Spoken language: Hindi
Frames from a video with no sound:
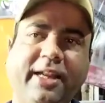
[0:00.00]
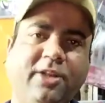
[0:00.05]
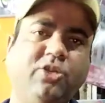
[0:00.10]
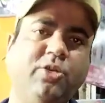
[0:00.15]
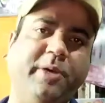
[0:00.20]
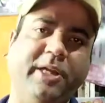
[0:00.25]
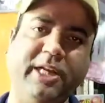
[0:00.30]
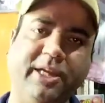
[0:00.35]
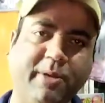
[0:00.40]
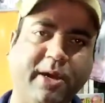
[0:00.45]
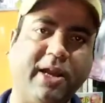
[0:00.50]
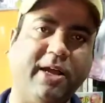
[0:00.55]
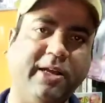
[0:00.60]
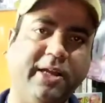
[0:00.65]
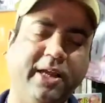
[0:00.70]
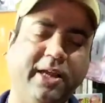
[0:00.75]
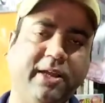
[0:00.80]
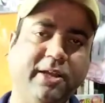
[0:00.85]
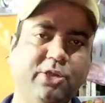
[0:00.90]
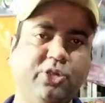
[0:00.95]
दिल जो बल्ली
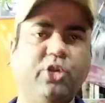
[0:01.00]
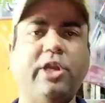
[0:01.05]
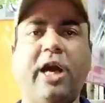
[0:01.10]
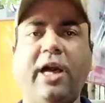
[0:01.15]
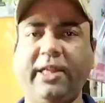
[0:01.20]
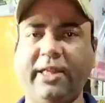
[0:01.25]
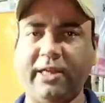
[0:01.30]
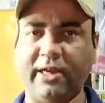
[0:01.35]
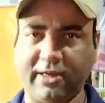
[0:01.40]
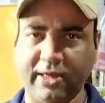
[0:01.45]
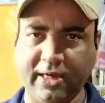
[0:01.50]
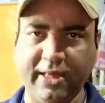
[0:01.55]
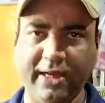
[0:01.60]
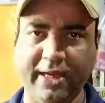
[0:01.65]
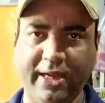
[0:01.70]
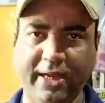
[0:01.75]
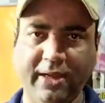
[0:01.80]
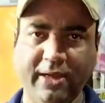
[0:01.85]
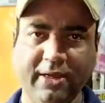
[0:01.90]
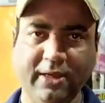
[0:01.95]
मरान है जो नारी का गढ़
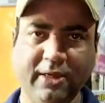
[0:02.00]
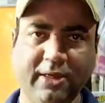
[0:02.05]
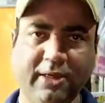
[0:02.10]
है